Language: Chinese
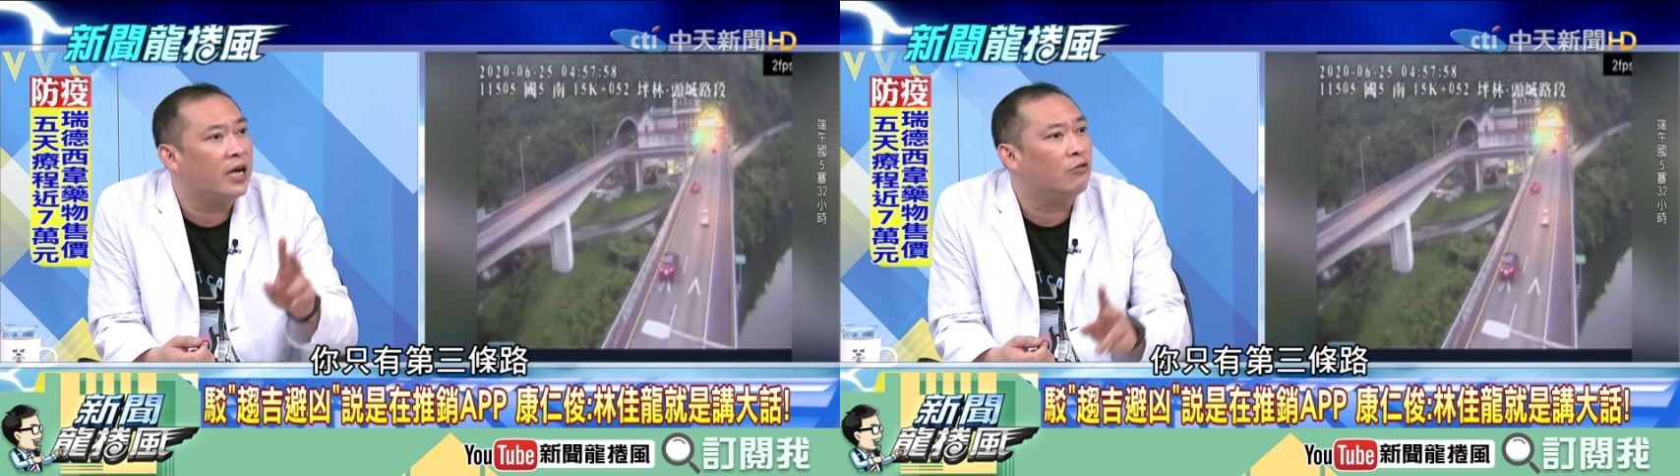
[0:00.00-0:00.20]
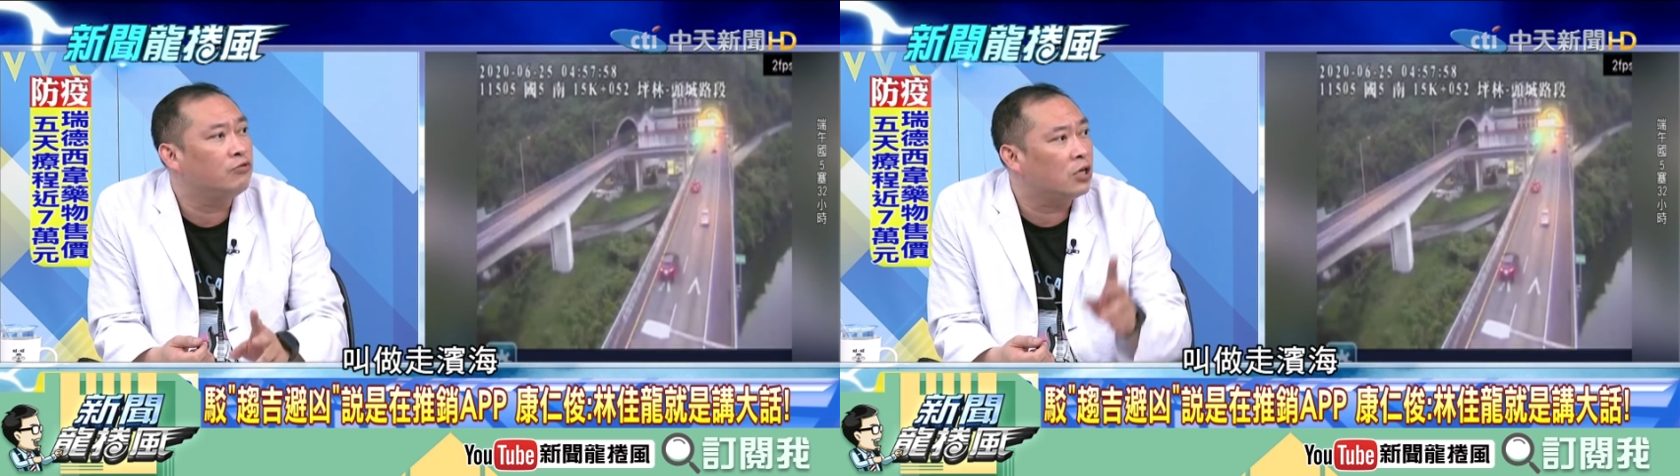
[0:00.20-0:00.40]

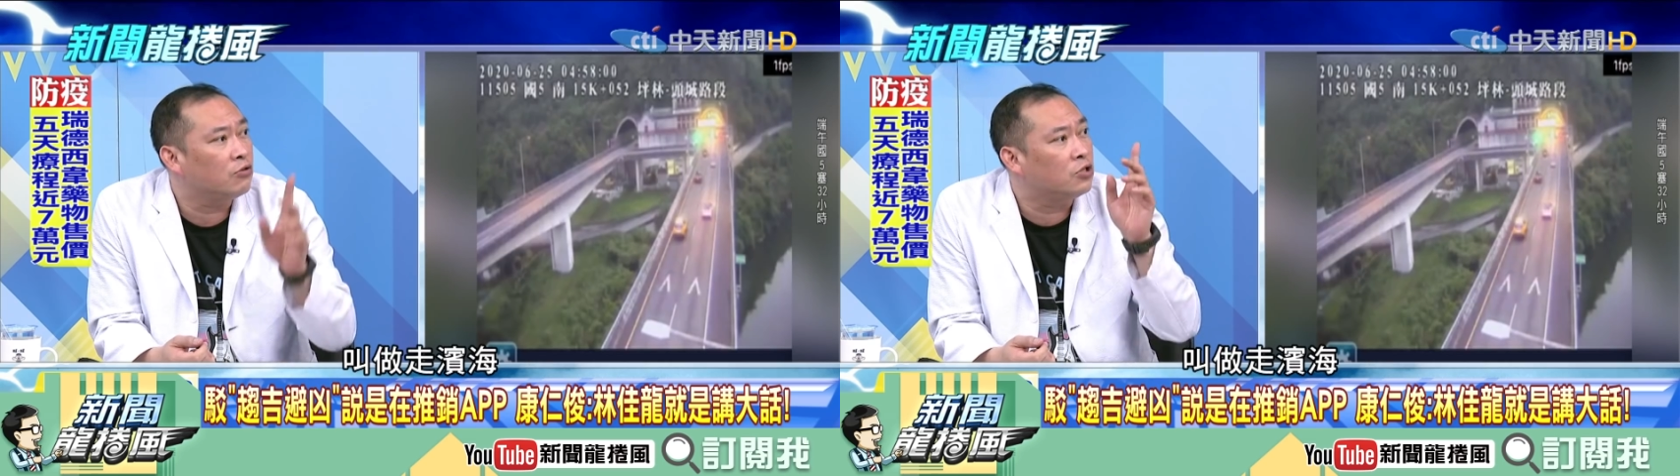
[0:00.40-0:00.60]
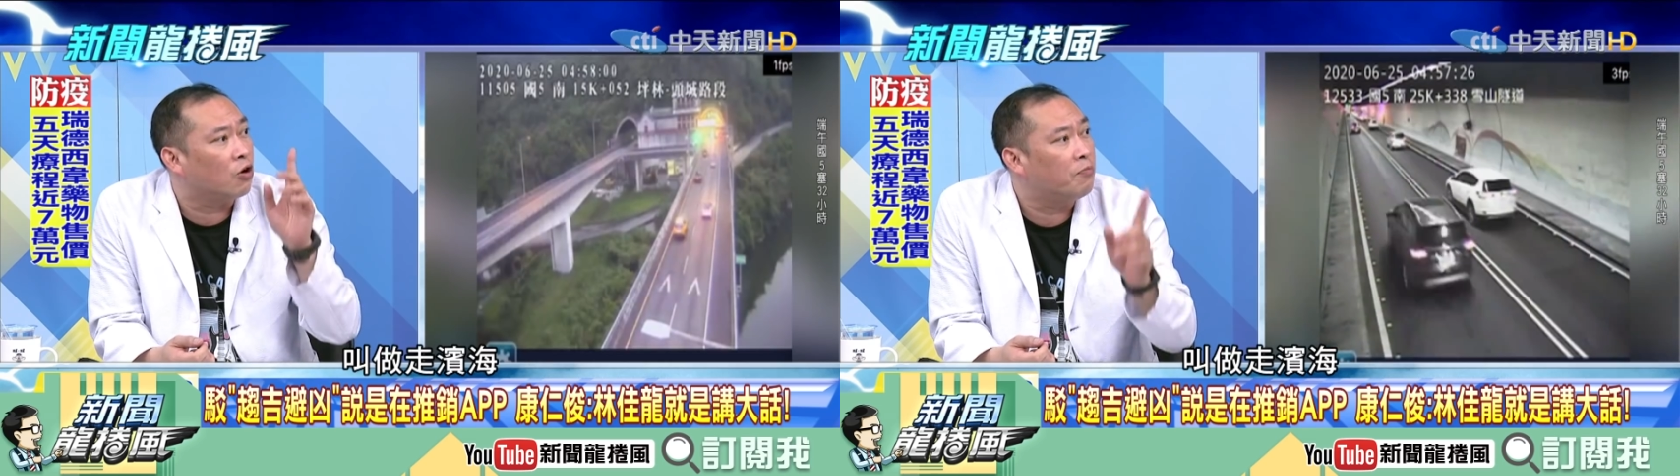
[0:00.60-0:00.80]
条路叫
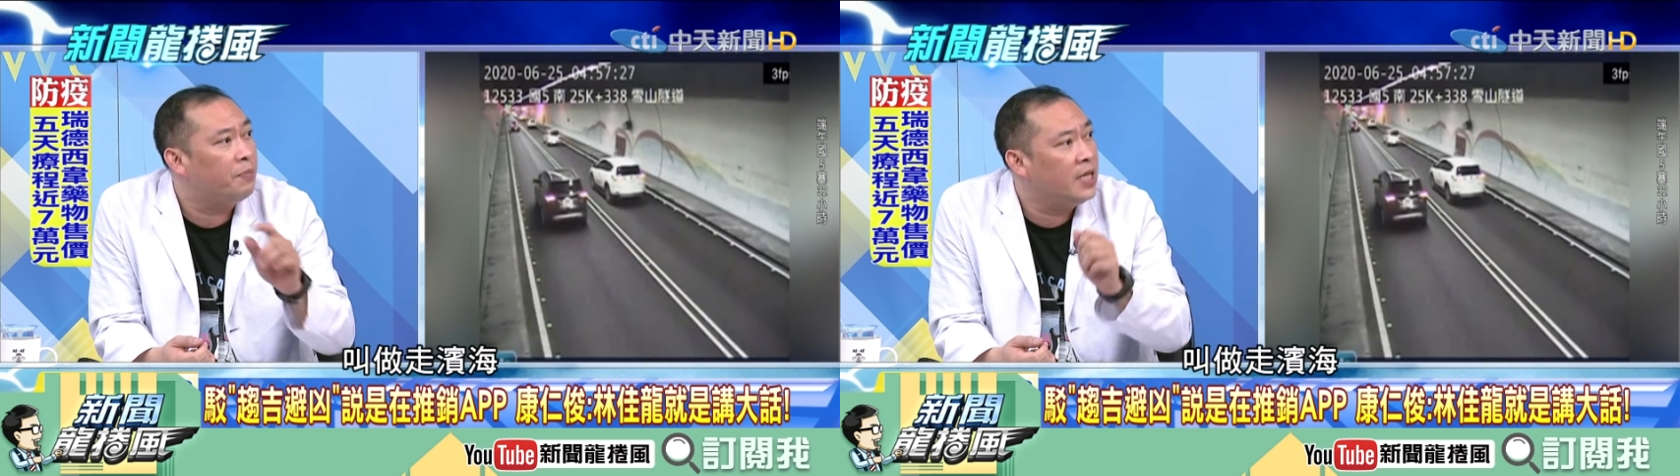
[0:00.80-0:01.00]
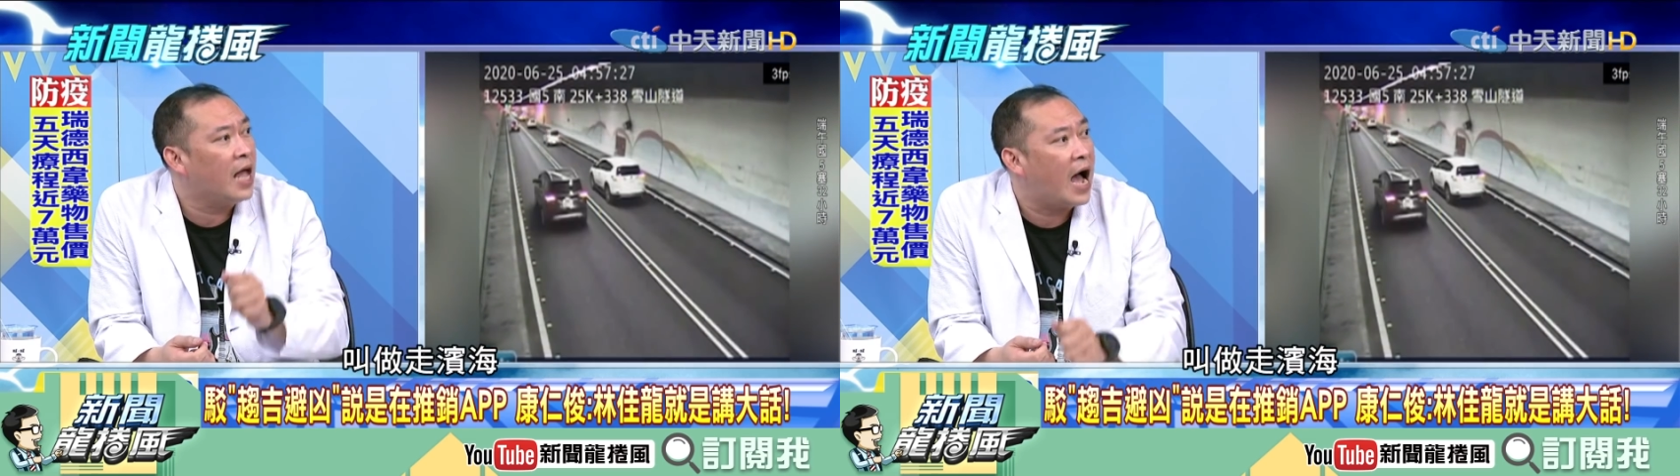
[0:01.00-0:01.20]
做走
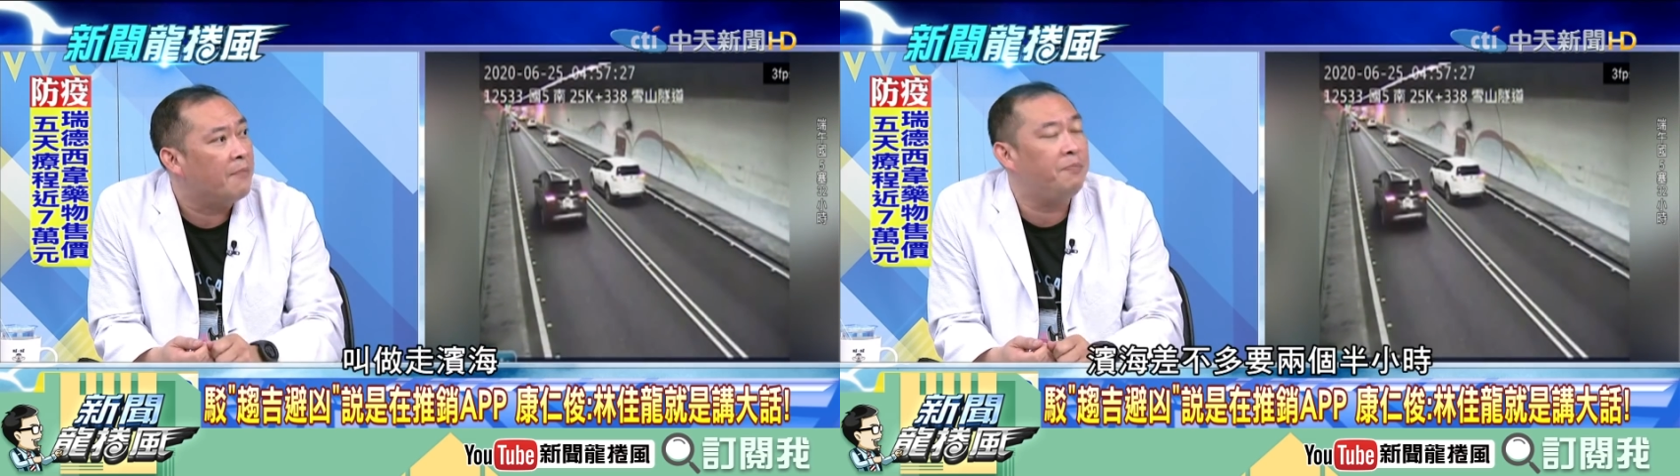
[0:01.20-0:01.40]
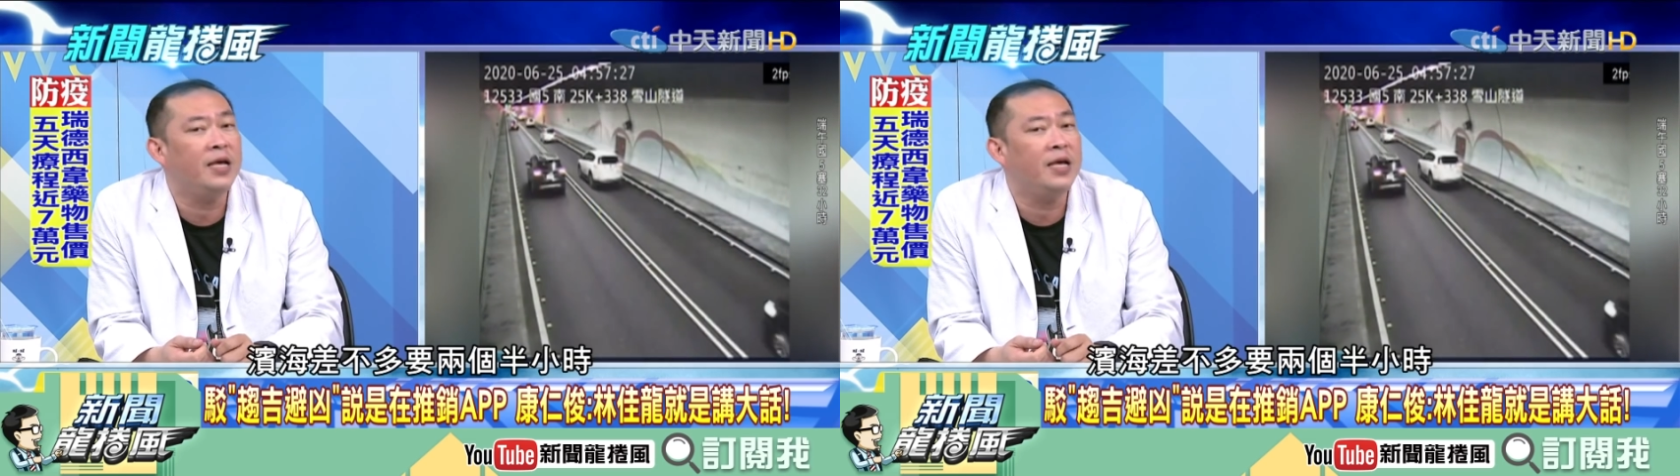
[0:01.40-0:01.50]
滨海，